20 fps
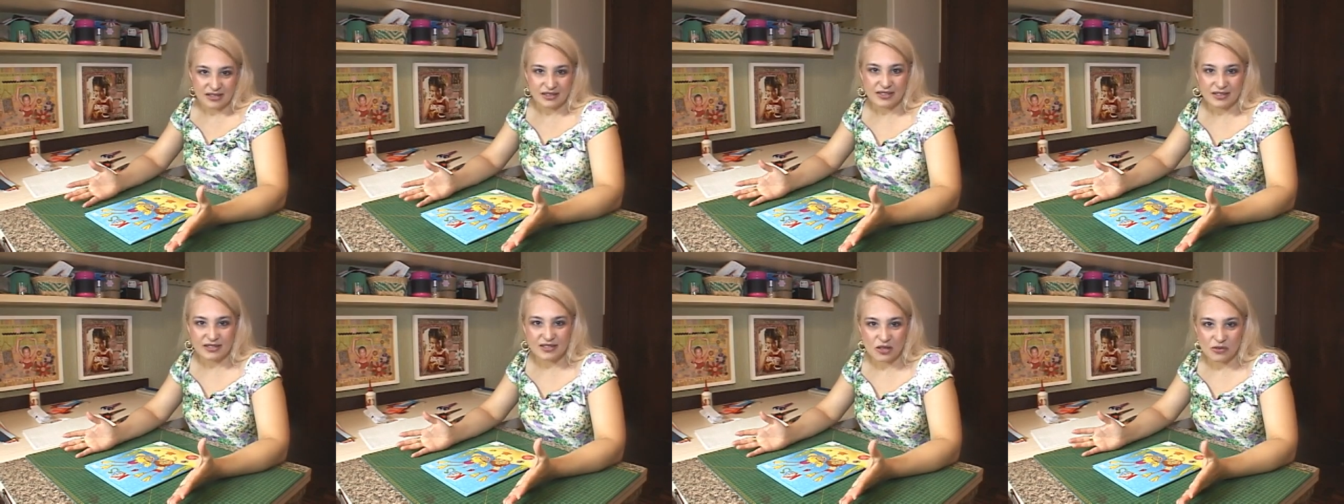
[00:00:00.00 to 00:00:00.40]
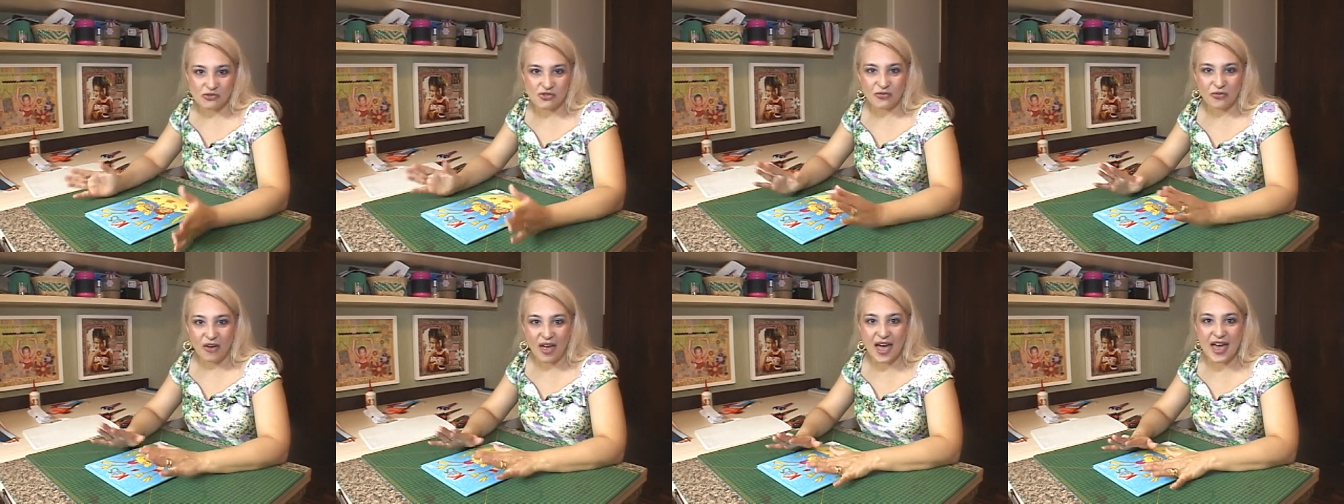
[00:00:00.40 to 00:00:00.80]
estão
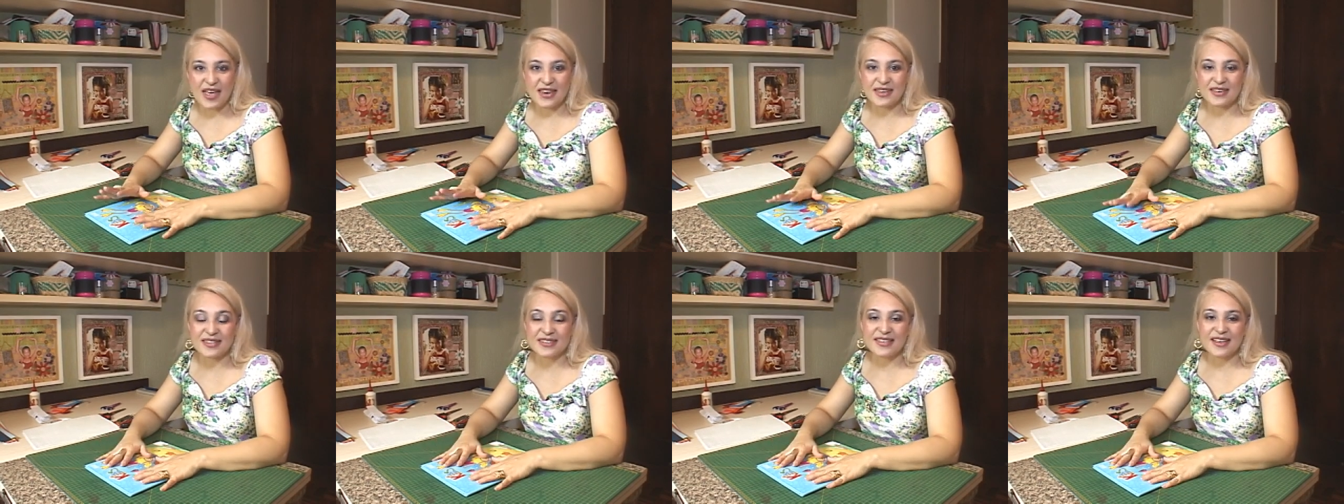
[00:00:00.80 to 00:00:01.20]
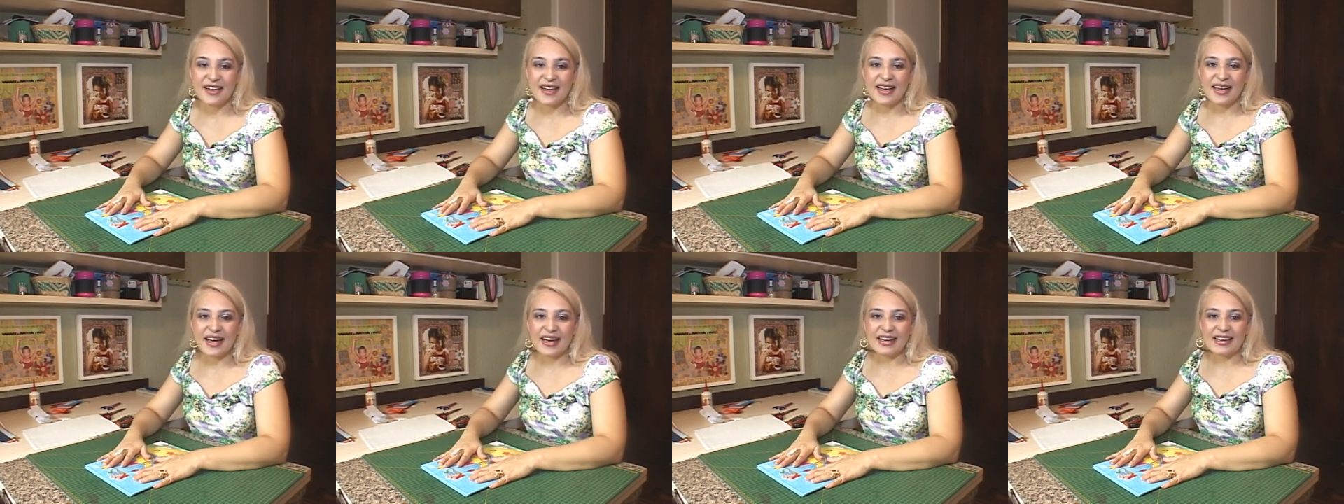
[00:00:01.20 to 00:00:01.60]
de férias,
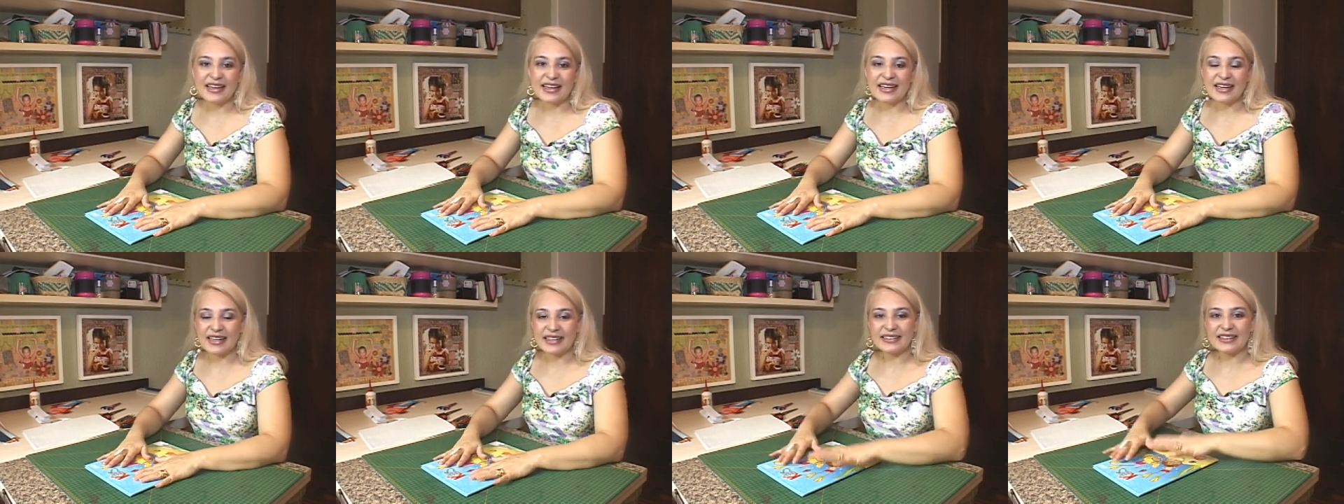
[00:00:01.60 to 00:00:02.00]
está é,